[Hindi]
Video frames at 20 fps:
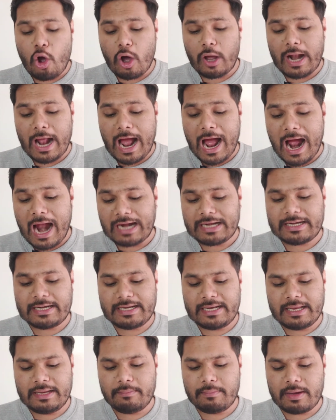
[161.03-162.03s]
और आठ
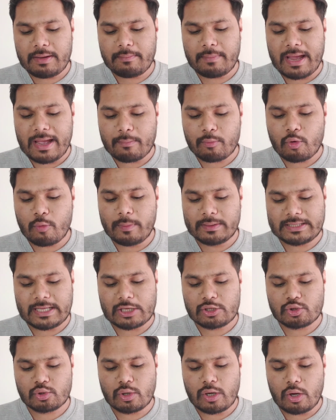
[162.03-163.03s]
टीमें मैं आपको
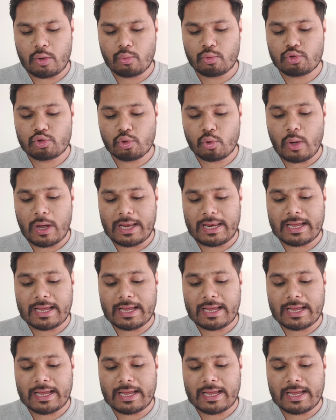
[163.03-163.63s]
बता चुका हूँ जो